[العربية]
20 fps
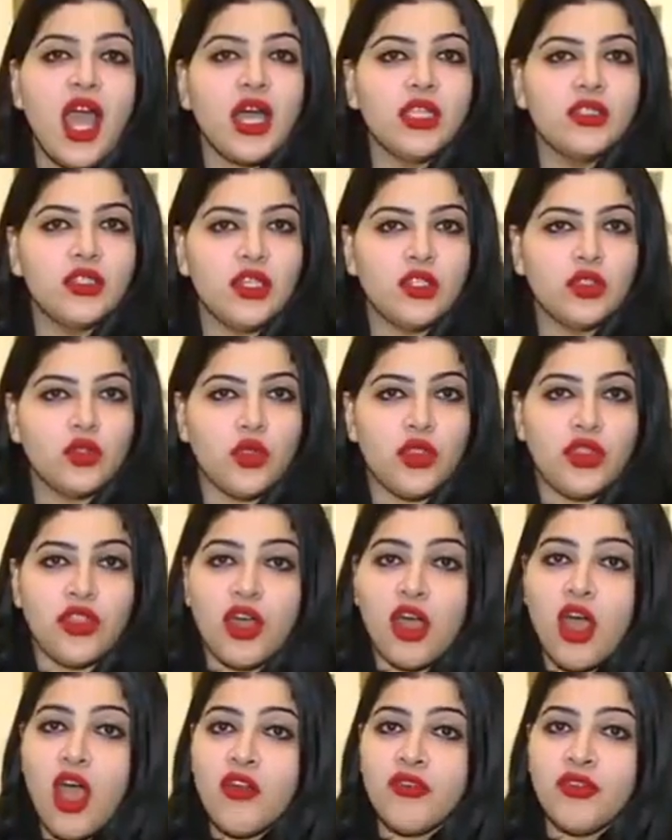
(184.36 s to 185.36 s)
حاضنة
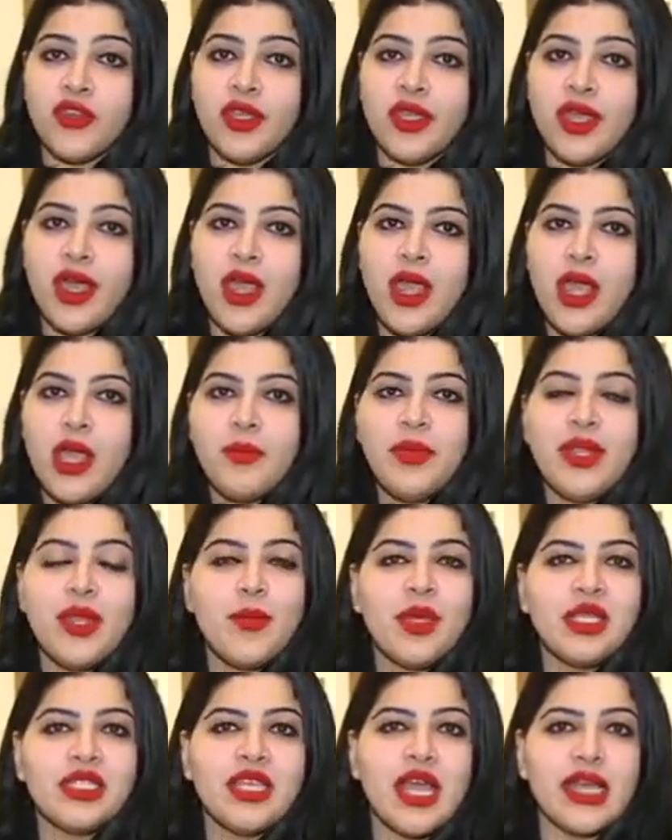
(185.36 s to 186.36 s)
ثقافية
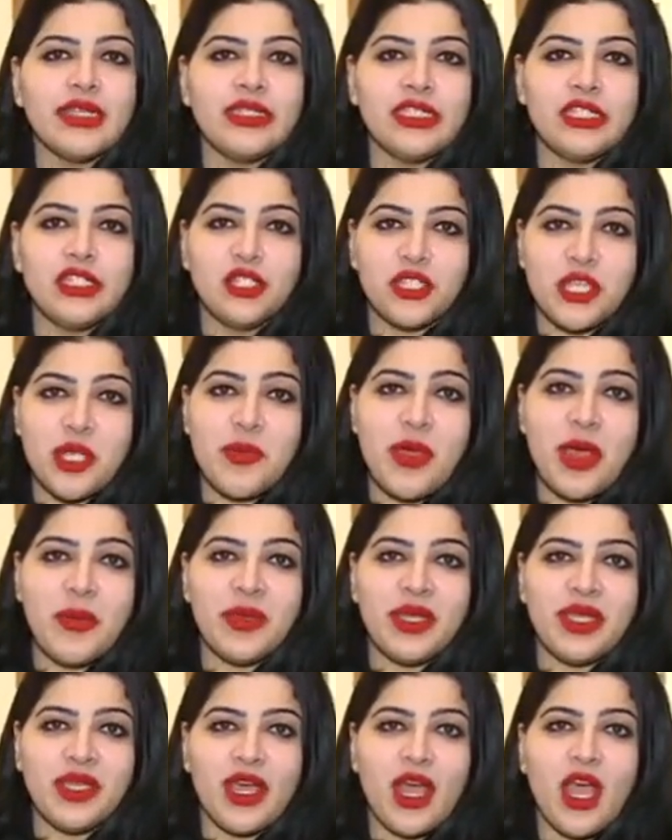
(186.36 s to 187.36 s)
بلمسات
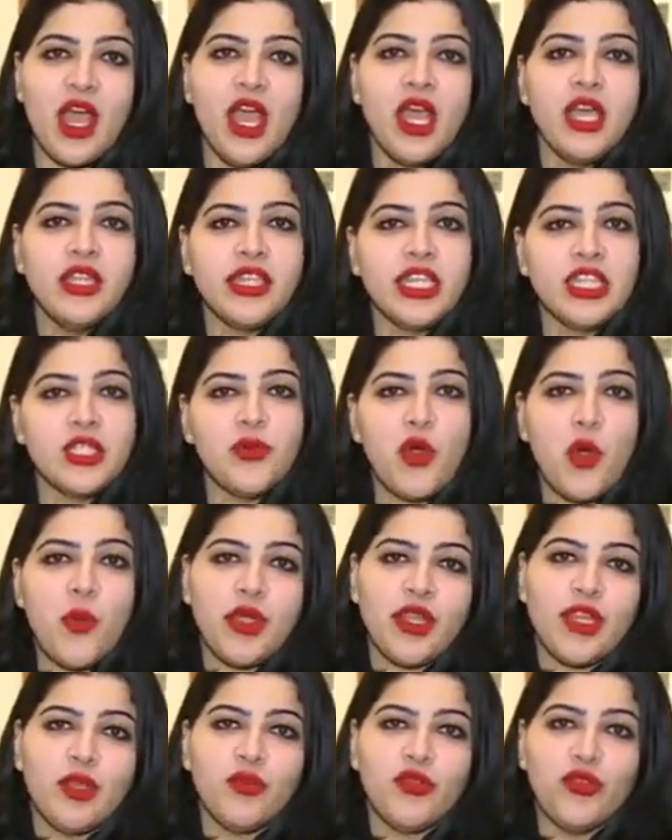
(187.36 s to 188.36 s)
شبابية تجمع
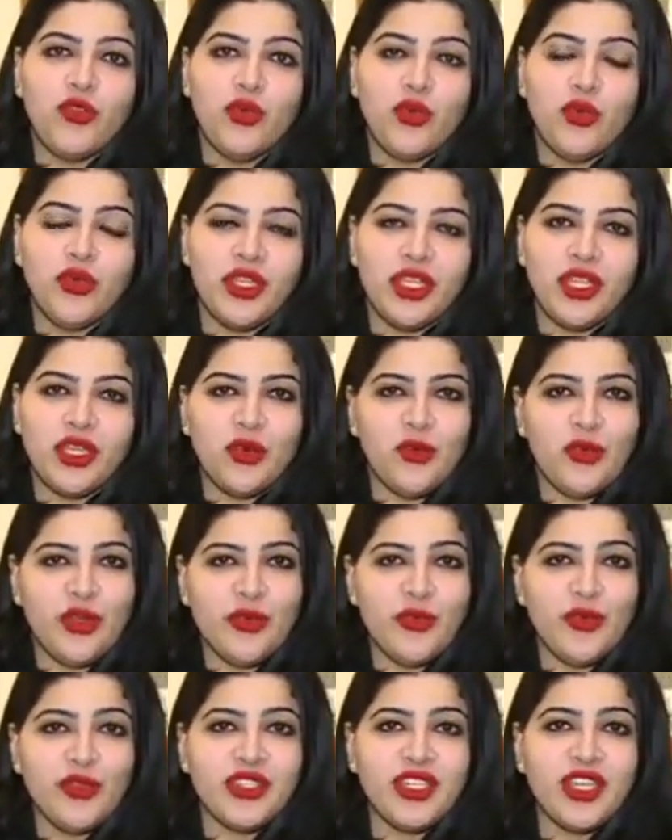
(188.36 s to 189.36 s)
بين الفنون
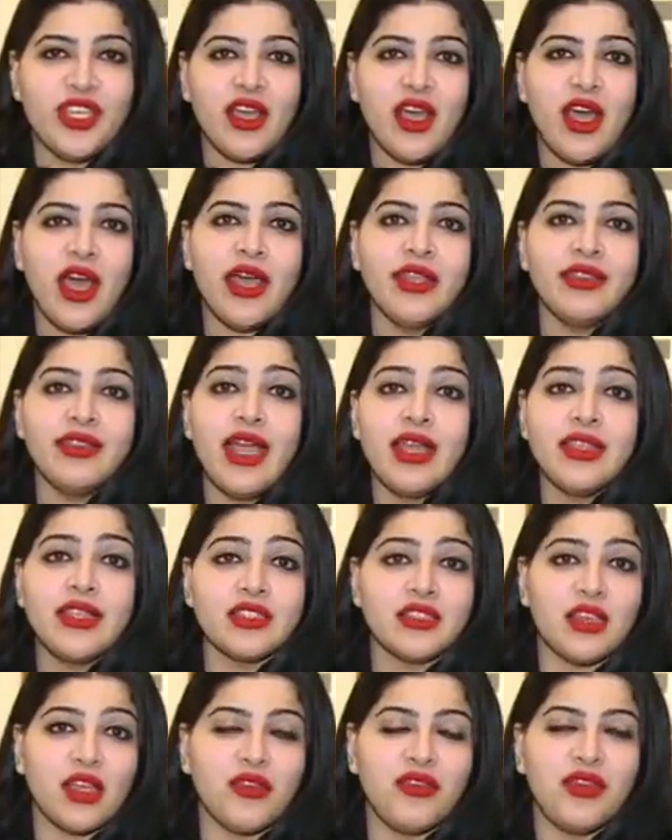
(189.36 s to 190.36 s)
والموسيقى
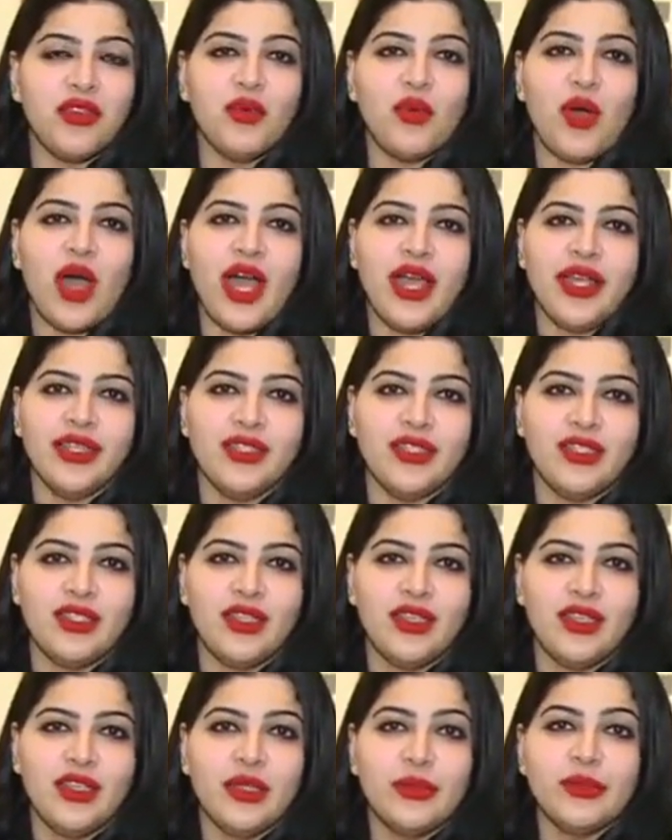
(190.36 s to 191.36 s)
تحت سقف واحد.
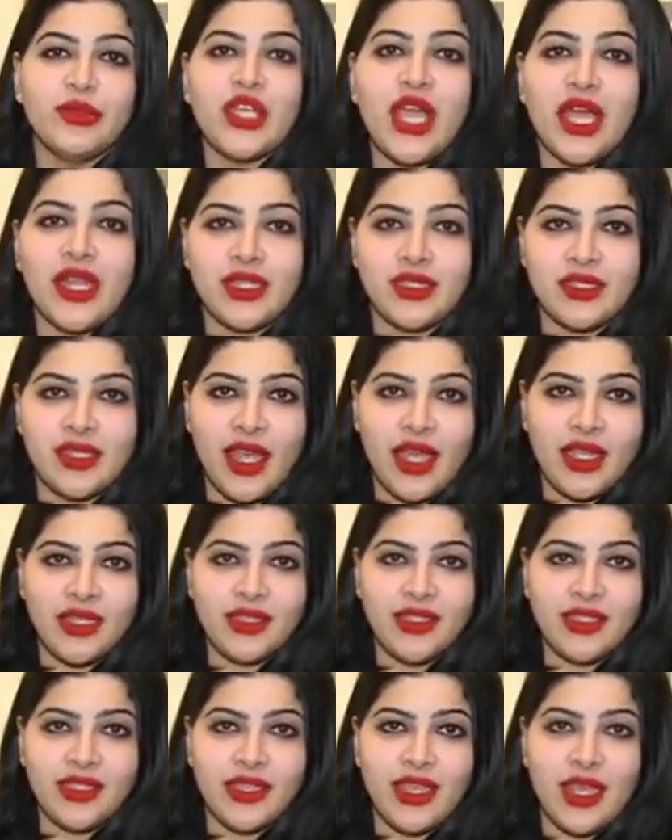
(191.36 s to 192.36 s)
شعل
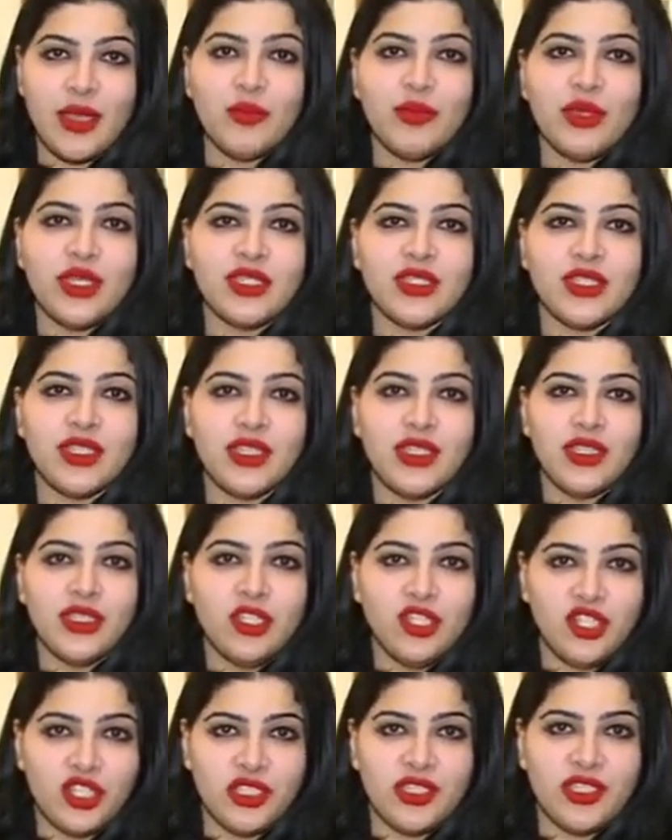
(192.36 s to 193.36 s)
السعد ام بي سي
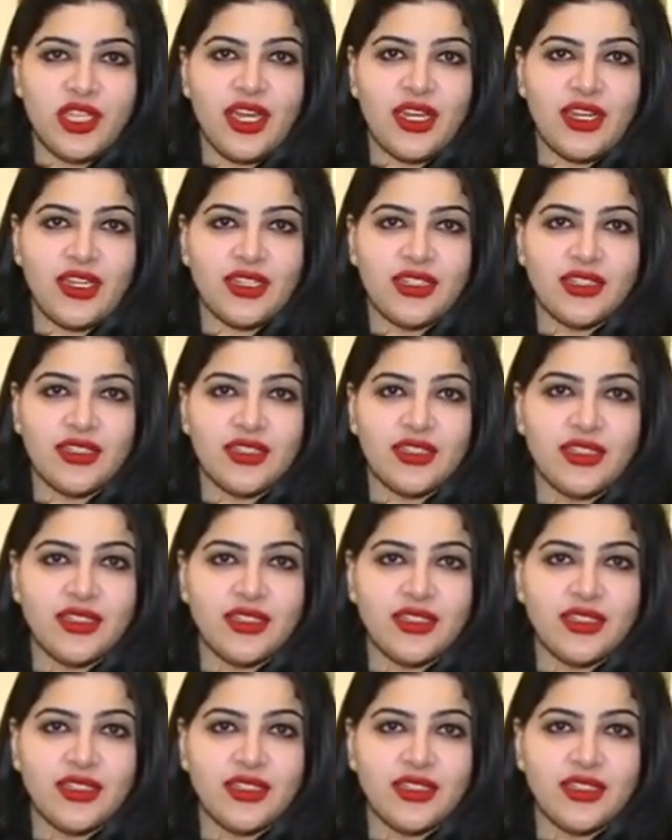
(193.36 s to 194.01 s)
جده